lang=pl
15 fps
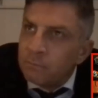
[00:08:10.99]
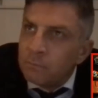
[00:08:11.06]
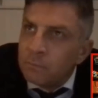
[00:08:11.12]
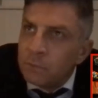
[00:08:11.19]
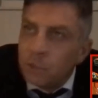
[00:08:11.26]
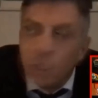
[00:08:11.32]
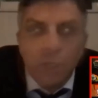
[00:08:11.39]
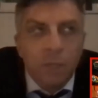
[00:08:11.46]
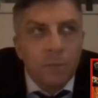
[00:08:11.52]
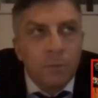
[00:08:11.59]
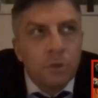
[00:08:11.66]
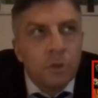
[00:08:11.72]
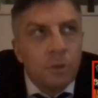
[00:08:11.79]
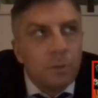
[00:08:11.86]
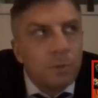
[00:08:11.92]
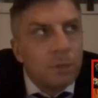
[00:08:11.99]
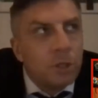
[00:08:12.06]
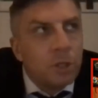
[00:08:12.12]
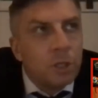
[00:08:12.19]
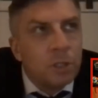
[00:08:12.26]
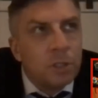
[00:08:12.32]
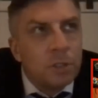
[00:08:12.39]
7-8
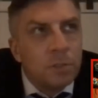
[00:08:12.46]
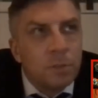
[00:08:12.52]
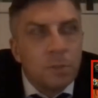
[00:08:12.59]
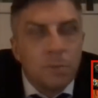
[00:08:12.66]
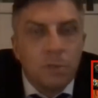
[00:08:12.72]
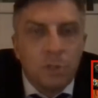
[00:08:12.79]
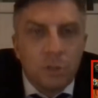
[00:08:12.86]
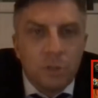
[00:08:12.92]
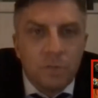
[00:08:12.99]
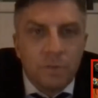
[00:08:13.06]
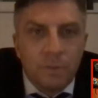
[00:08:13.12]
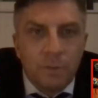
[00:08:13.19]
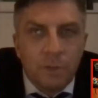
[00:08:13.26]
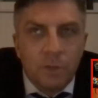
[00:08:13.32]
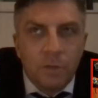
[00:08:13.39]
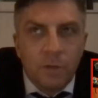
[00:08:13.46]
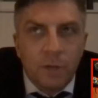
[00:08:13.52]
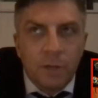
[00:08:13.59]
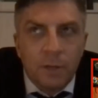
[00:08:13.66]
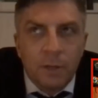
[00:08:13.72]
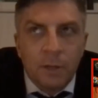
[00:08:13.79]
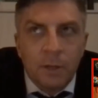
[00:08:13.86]
miesięcy przed Mistrzostwami
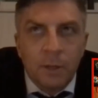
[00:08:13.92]
Świata